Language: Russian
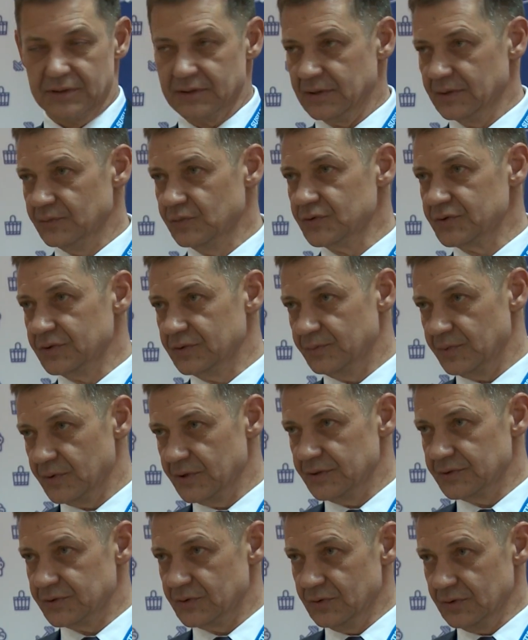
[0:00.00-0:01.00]
к тому, что
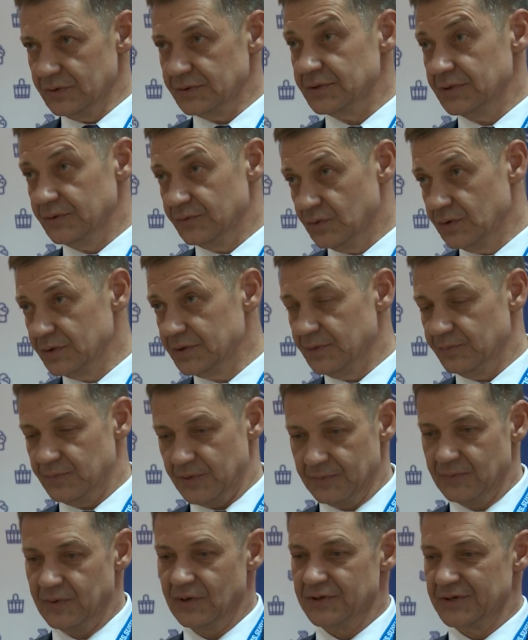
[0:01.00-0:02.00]
происходит сегодня,
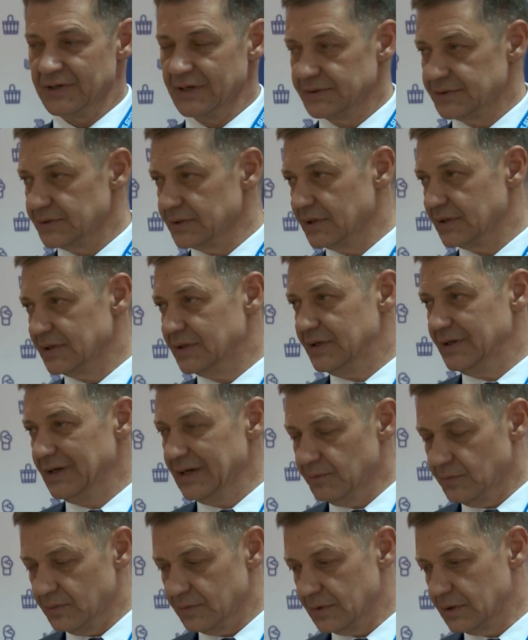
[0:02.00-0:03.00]
приближаться к
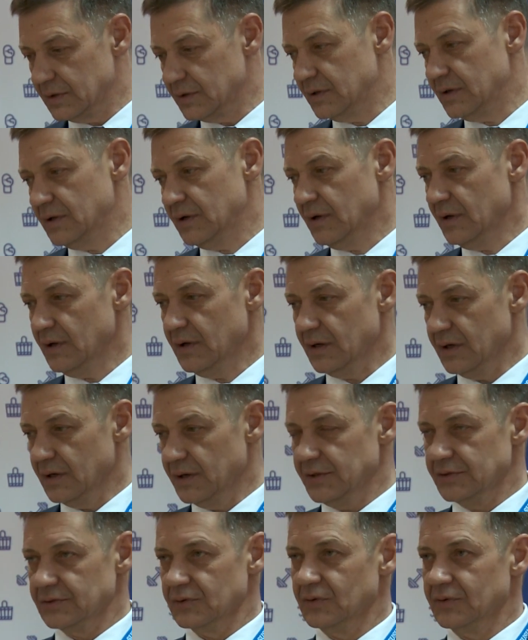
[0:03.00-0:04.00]
тем
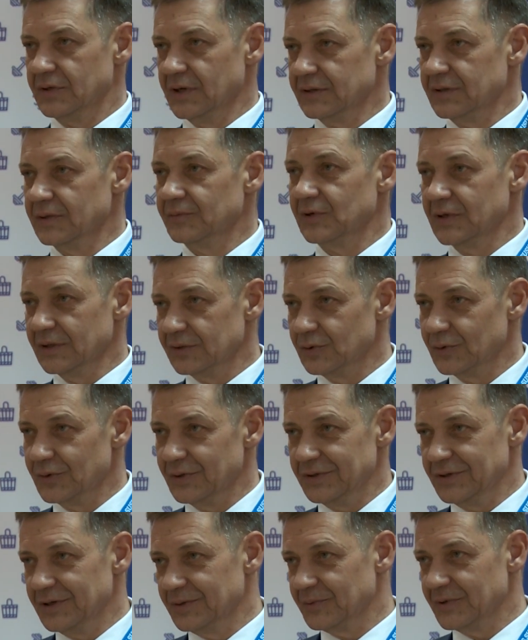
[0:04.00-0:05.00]
результатом,
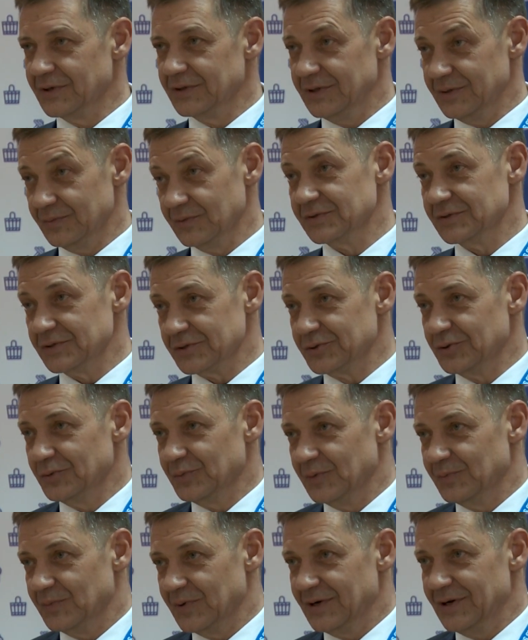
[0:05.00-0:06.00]
который необходим, за что
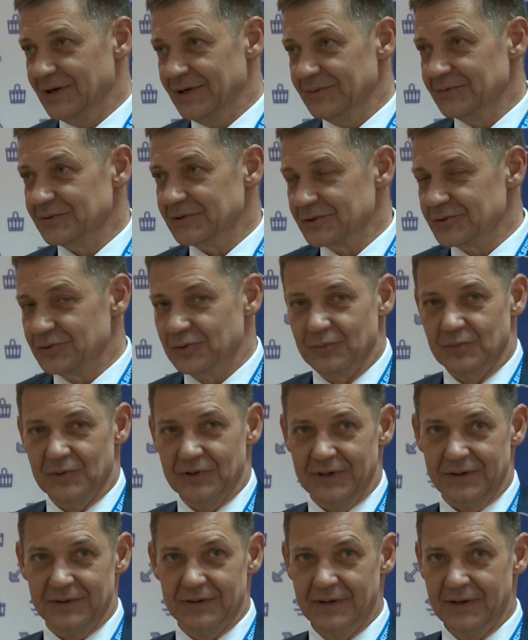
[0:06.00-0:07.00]
мы болеем, за что
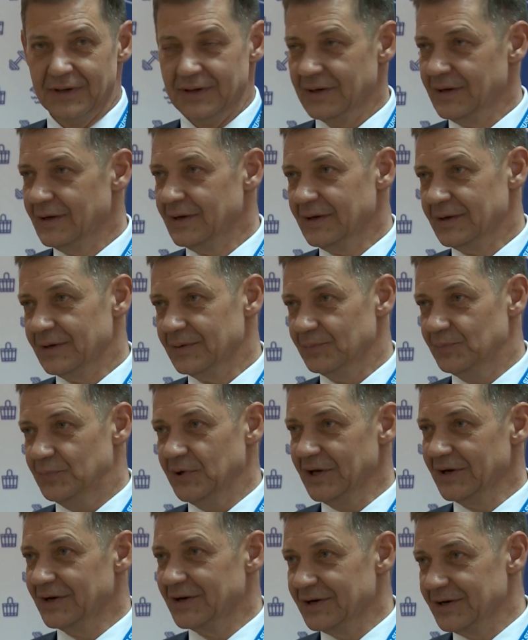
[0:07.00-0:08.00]
мы
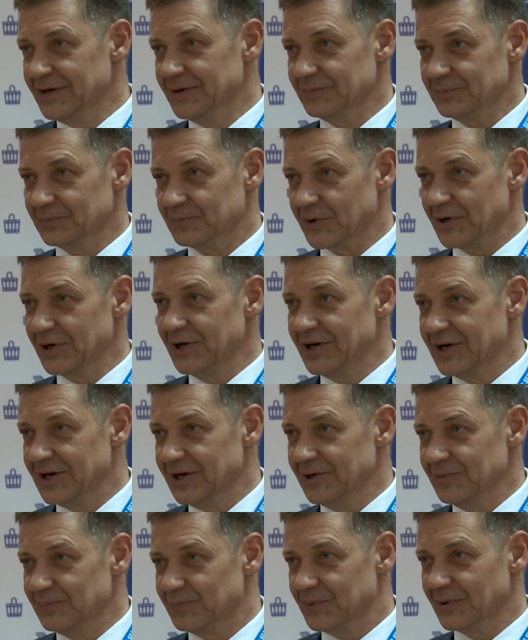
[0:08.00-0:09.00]
бегаем,
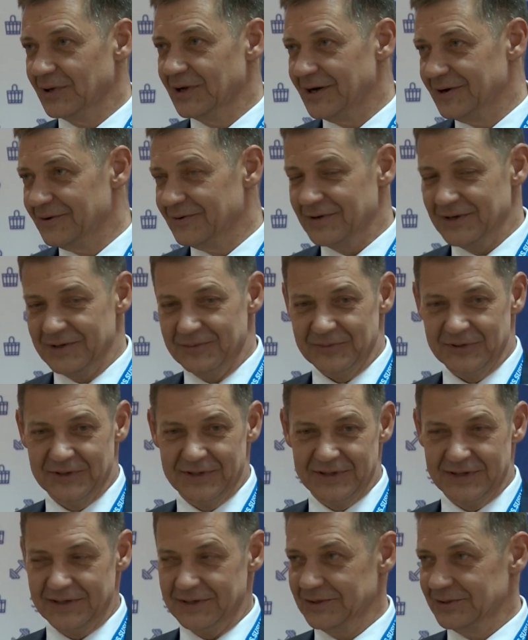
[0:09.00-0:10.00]
прыгаем, плаваем,
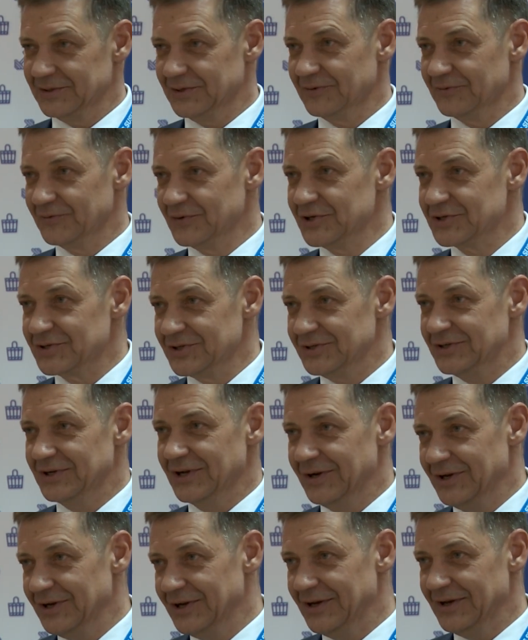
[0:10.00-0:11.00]
да, это выше,
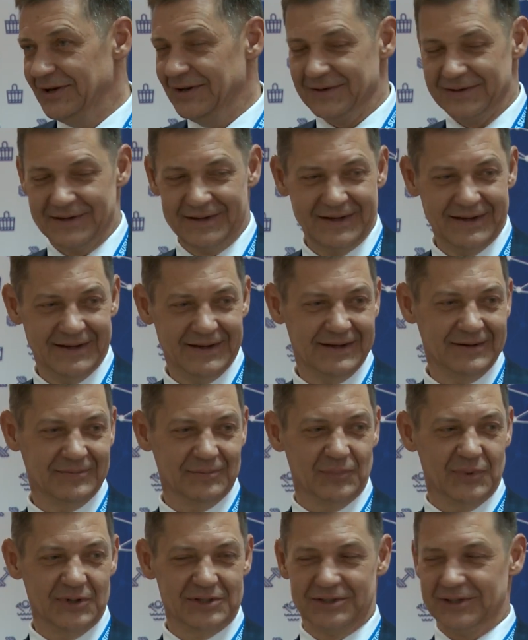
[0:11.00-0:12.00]
сильнее,
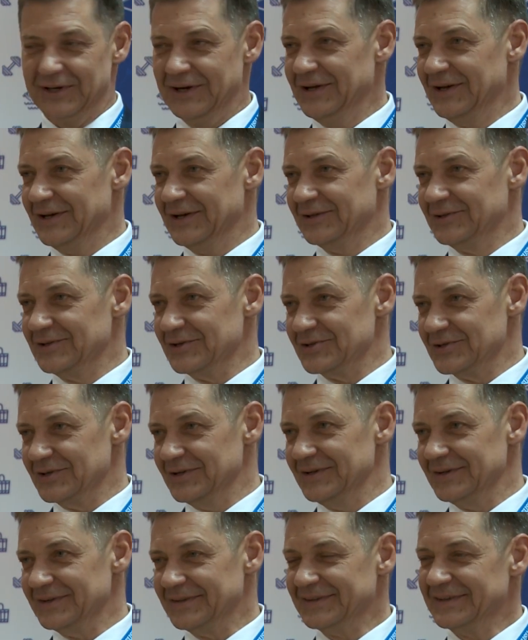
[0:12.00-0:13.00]
быстрее, это
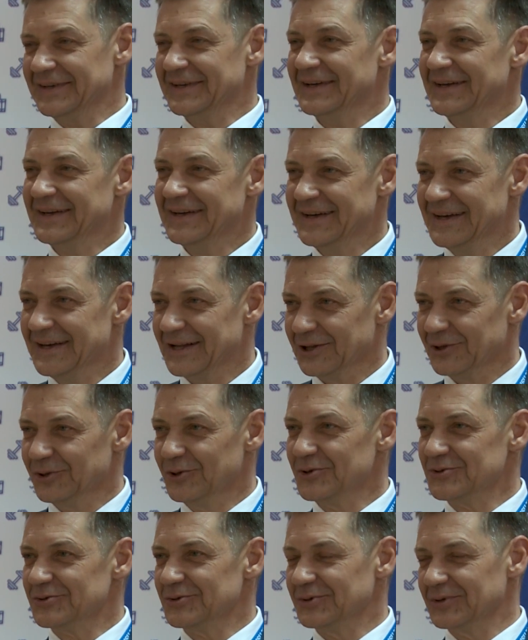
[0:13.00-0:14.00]
же
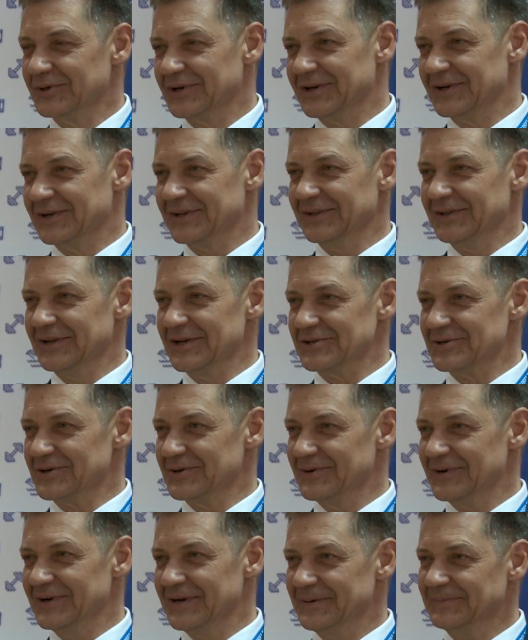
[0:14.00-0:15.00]
лозунг
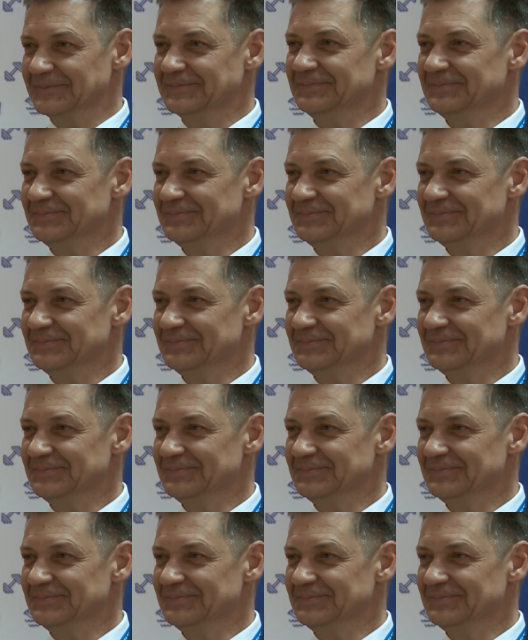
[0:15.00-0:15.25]
нашего